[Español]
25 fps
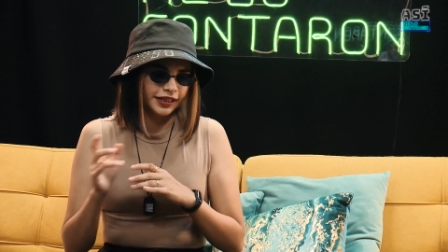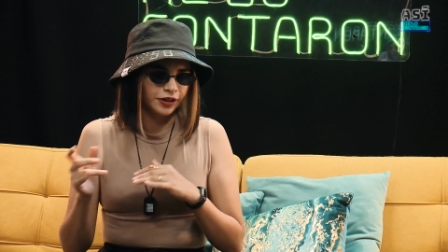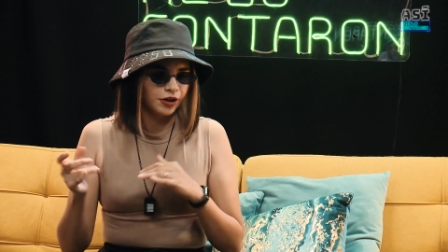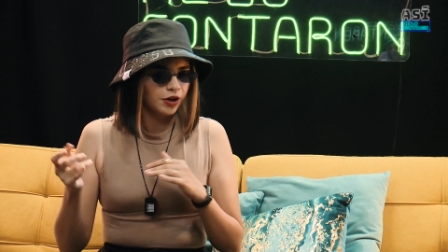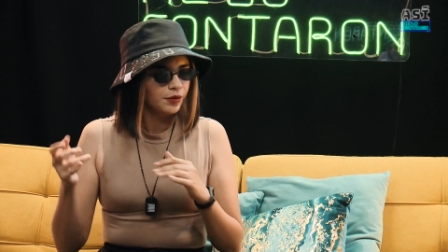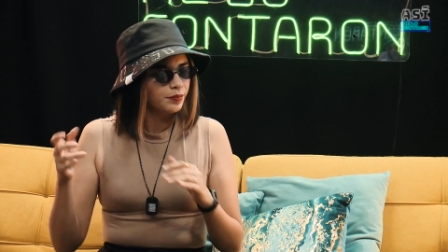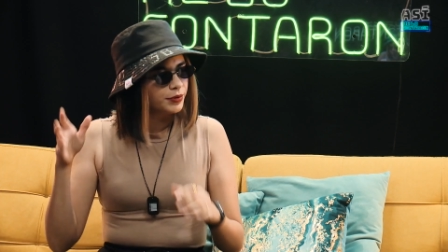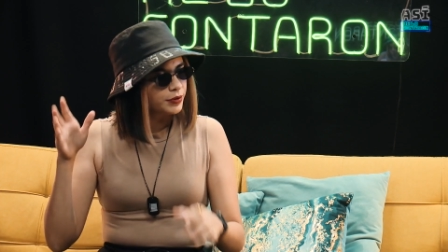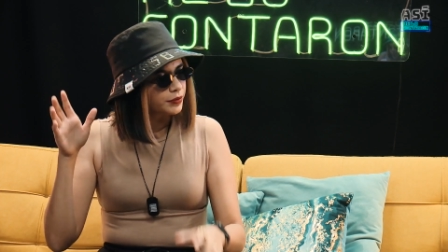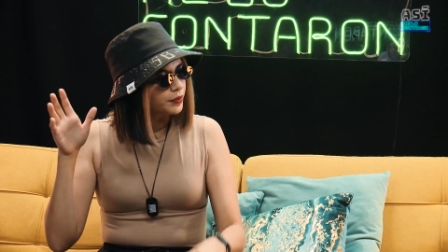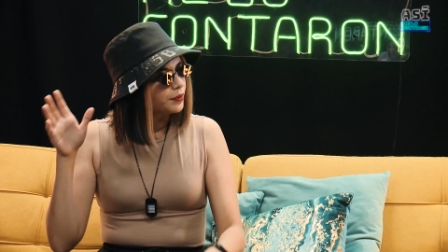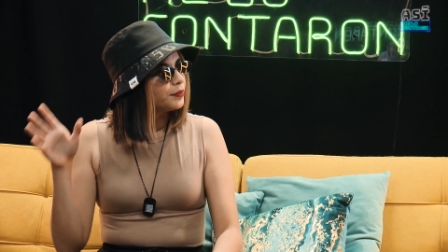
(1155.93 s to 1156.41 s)
no,
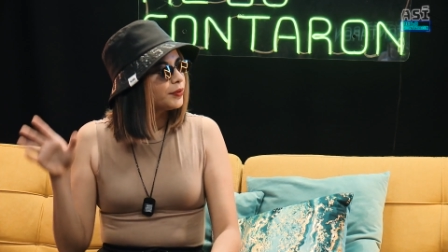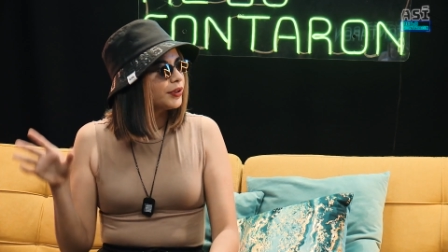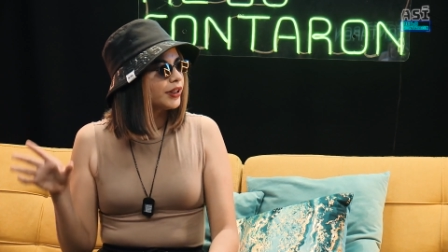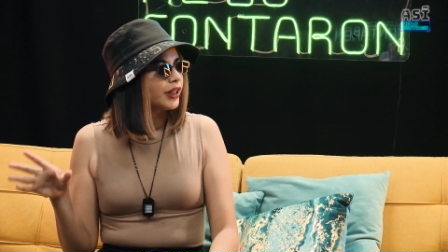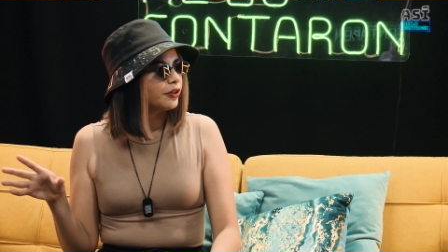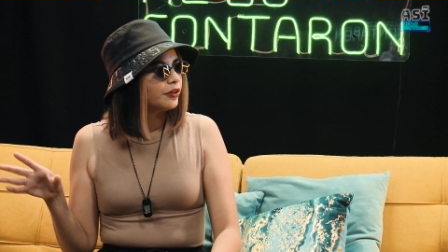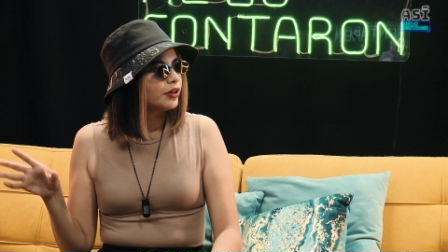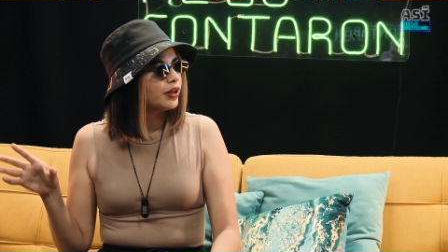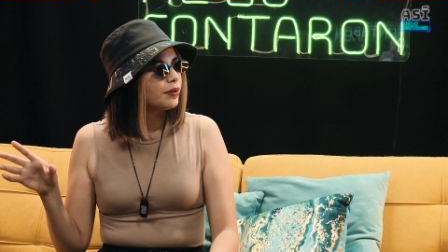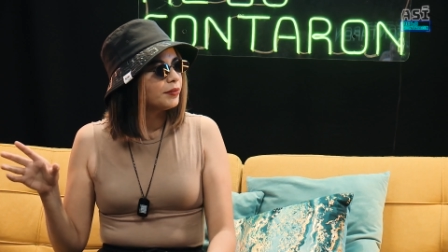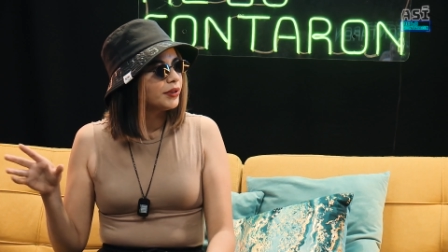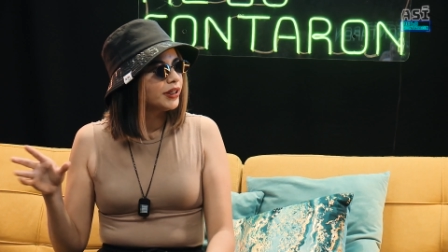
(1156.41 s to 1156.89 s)
pues voy a invitar a
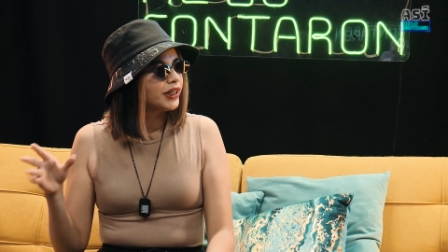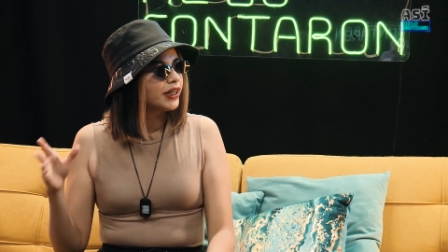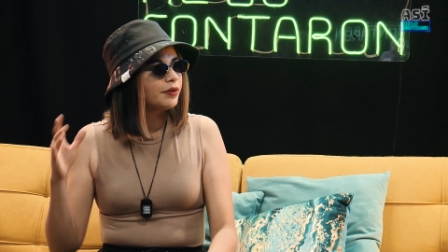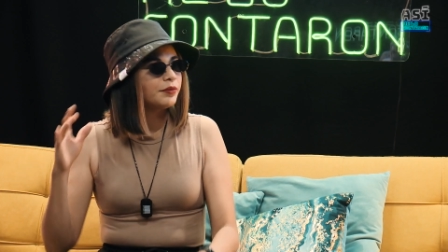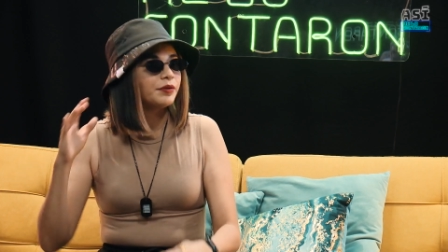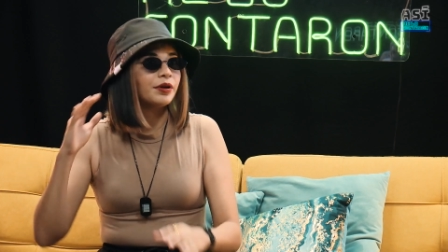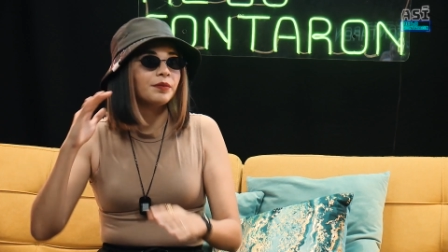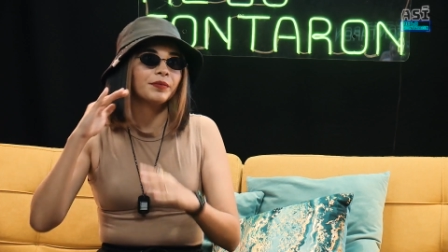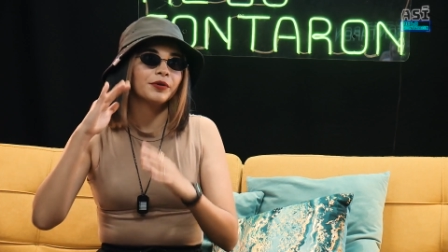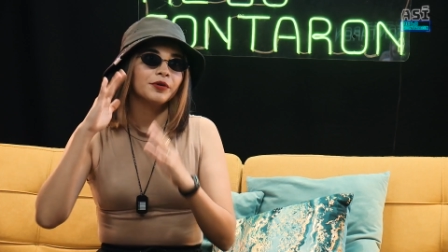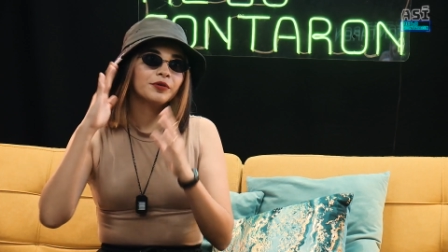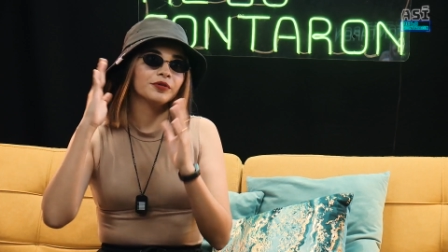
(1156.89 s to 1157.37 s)
una amiga, voy
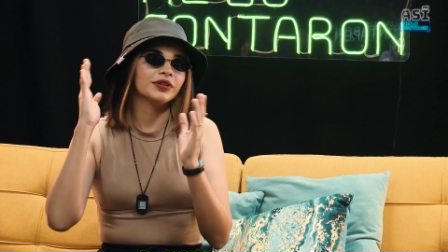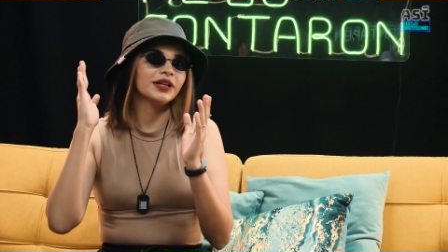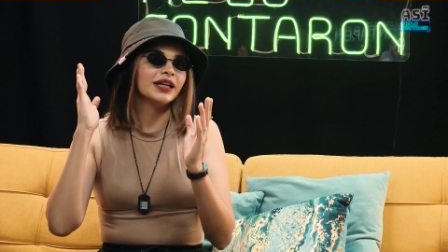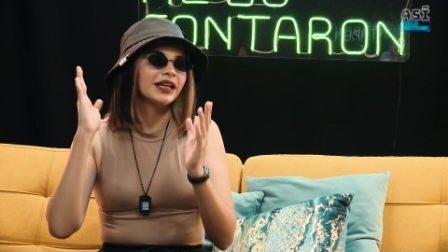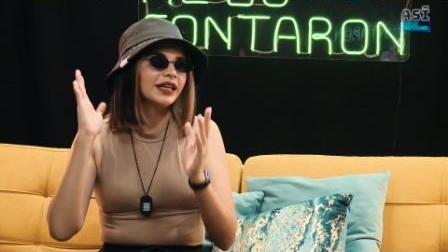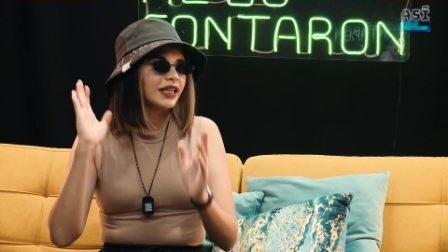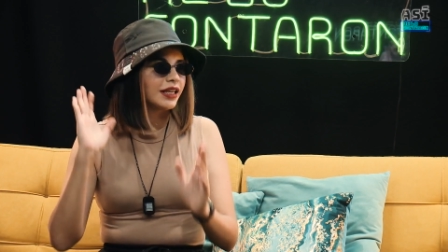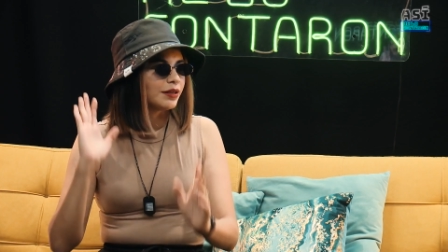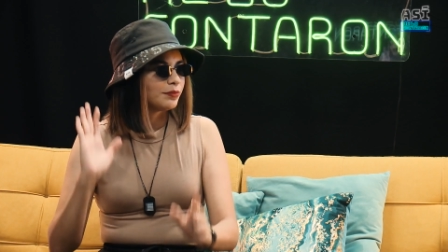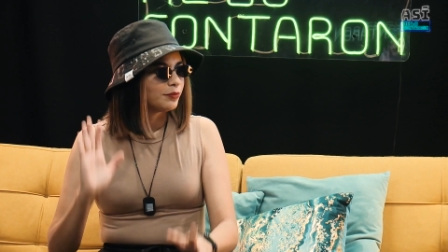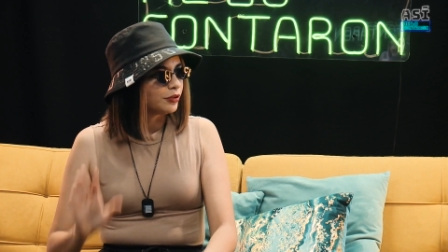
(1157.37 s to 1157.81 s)
a preguntar allá en